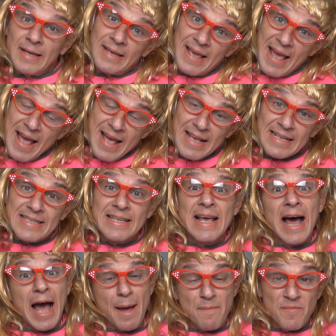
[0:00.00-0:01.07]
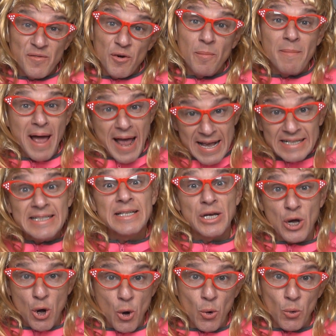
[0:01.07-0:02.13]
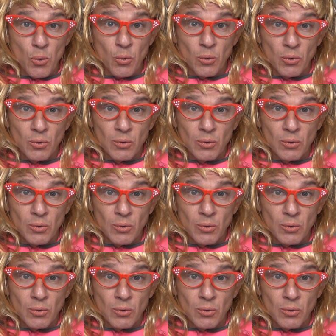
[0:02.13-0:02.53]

Yes, I'm from Mexico.